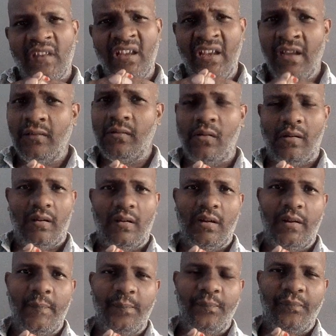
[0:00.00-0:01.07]
ஏன் சொல்கிறேன்னா
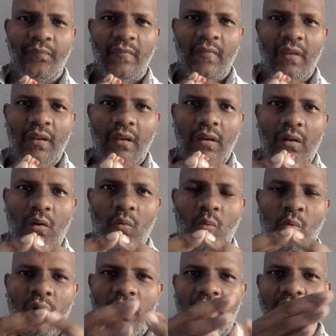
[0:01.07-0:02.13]

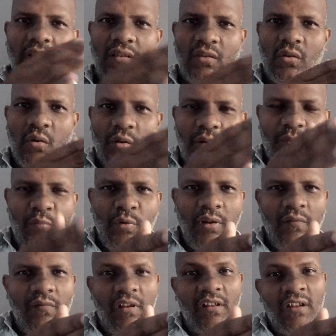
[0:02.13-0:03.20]
ஒரு டெத்தோட
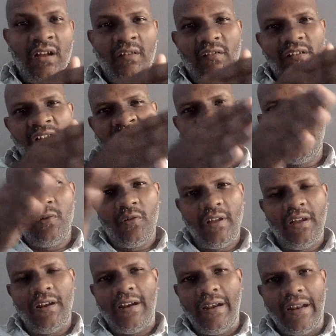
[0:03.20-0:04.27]
முடிவில் தான் வந்து
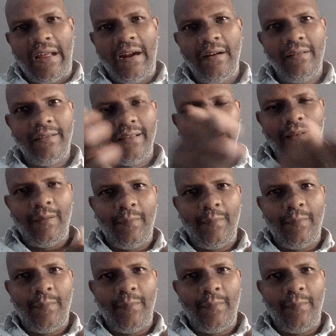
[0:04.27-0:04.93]
நம்மளுடைய அடுத்த